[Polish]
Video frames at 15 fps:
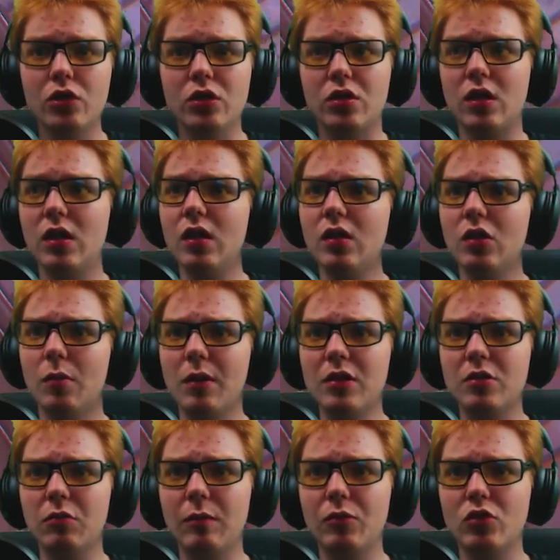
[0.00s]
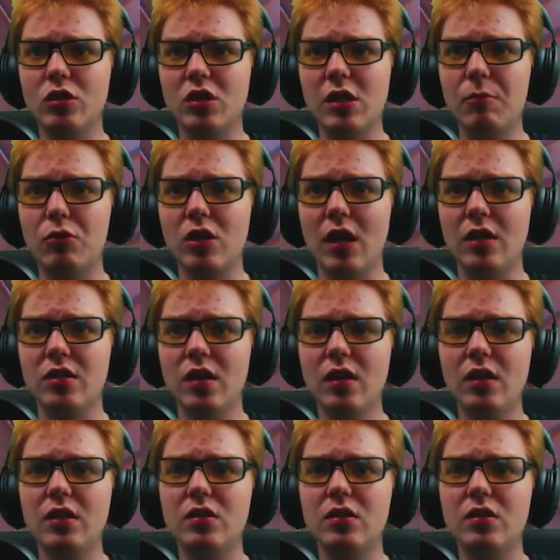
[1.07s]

Nożyczki. Dobra, zdobyłem nożyczki, poczekajcie.